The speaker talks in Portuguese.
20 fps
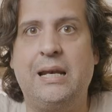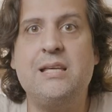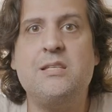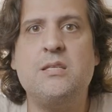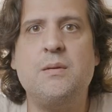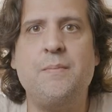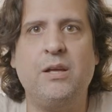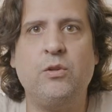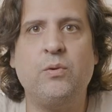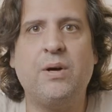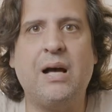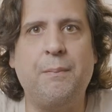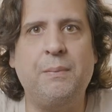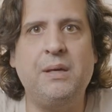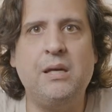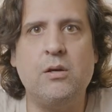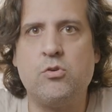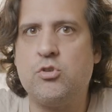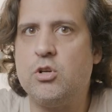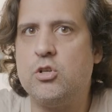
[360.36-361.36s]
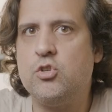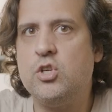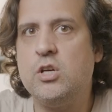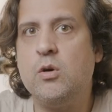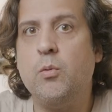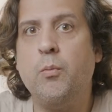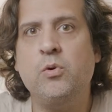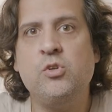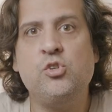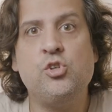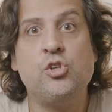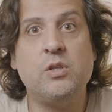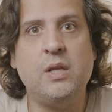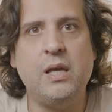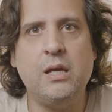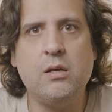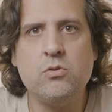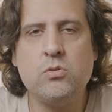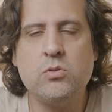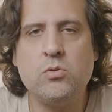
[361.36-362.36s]
Nesse meio do caminho, eu já tinha um
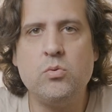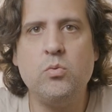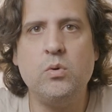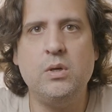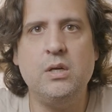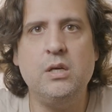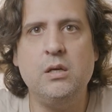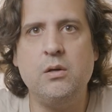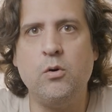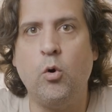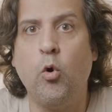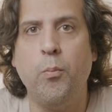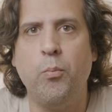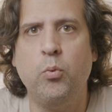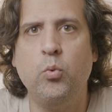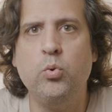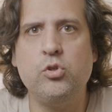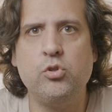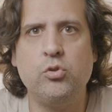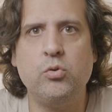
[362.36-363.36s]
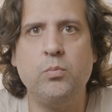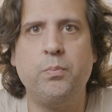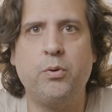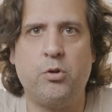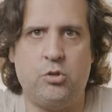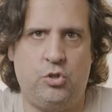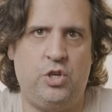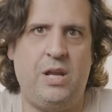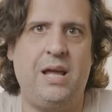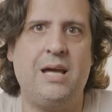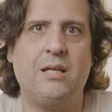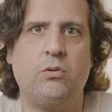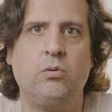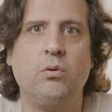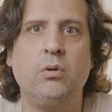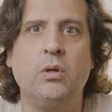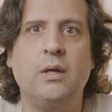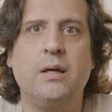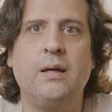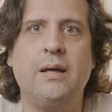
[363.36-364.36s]
extenso e robusto
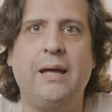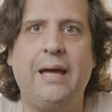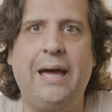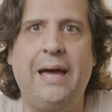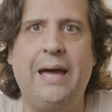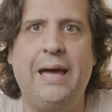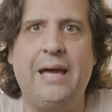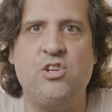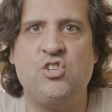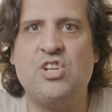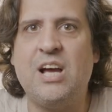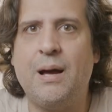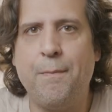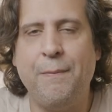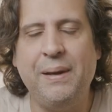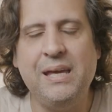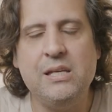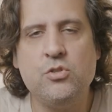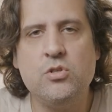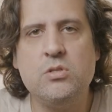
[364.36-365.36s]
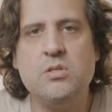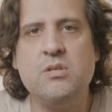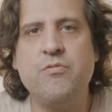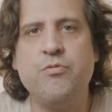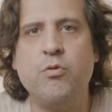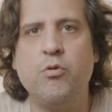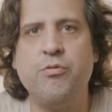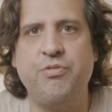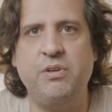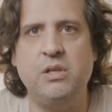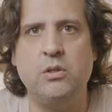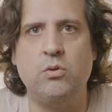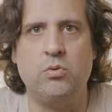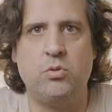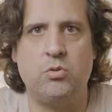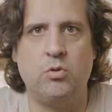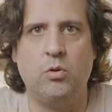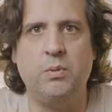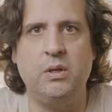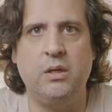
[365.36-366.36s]
projeto é, já bem desenvolvido
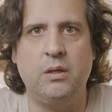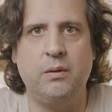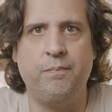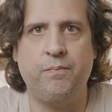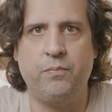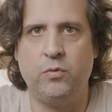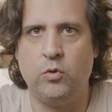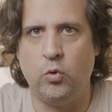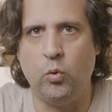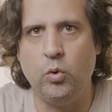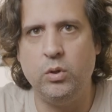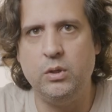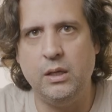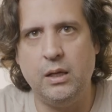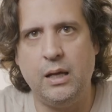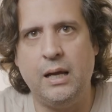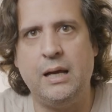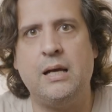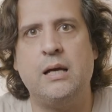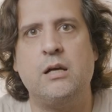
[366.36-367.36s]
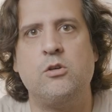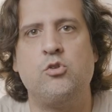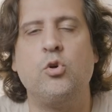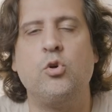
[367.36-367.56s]
sobre toda a